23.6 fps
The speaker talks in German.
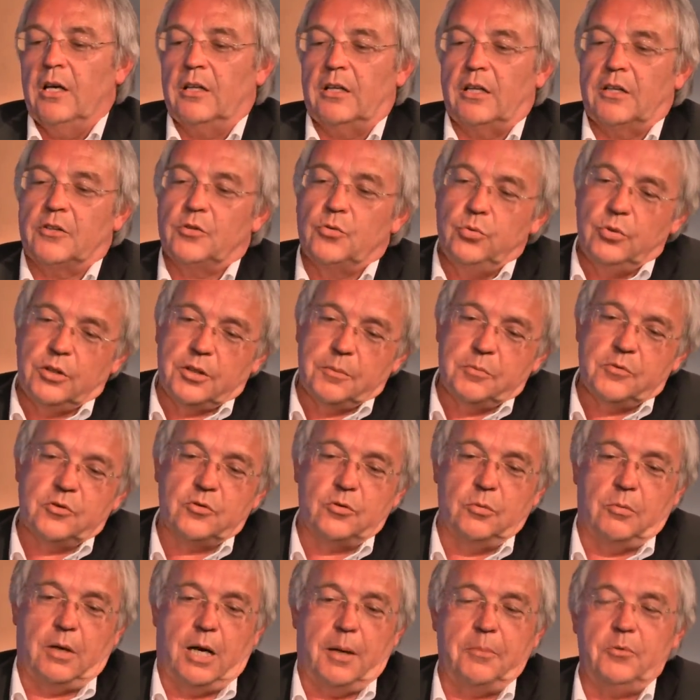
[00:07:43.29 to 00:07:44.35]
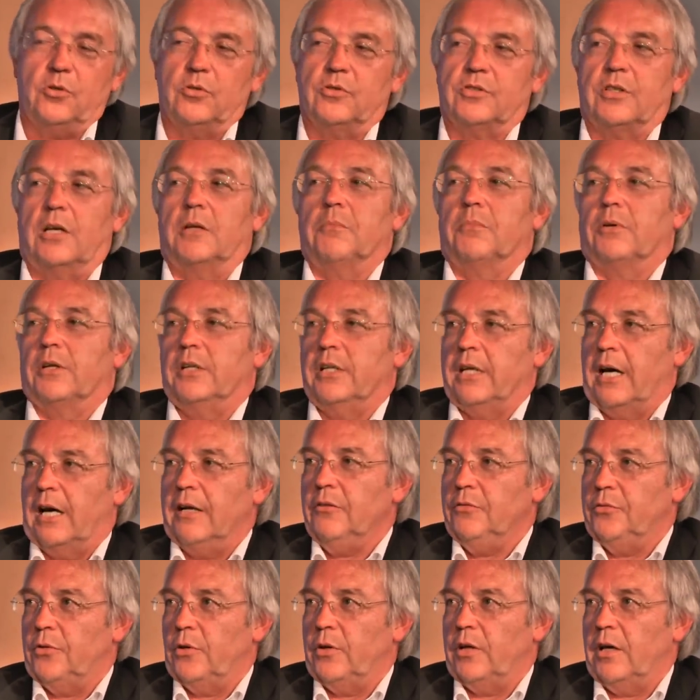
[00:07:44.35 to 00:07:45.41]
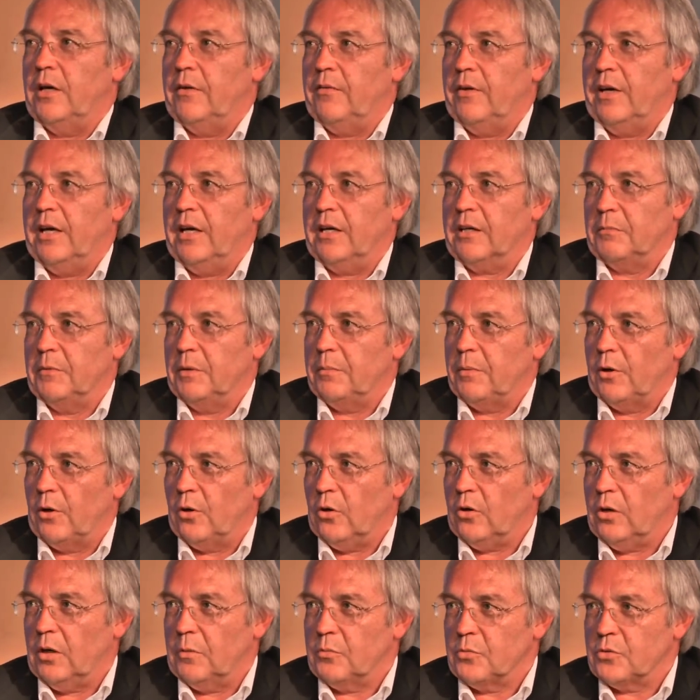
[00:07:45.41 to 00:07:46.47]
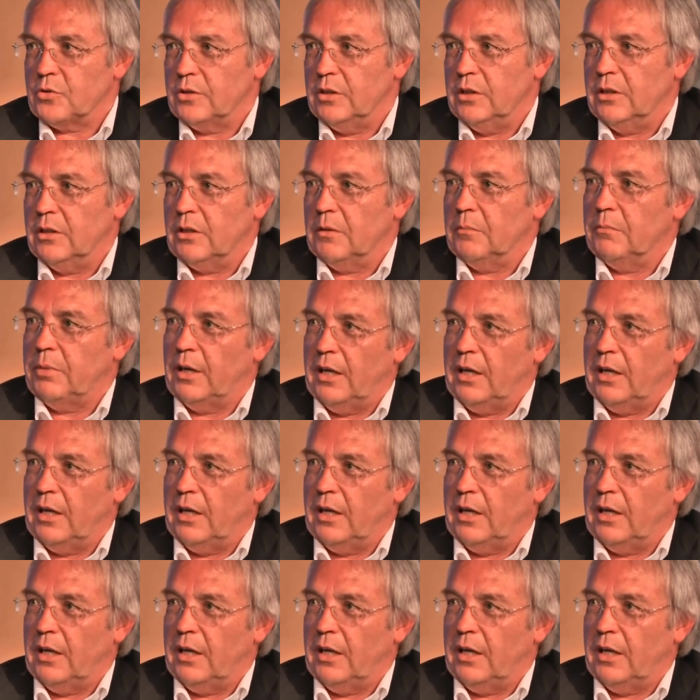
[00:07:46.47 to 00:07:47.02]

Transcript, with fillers: Dazu gibt es zum Abschluss ein Brillantfeuerwerk mit barocker Musik im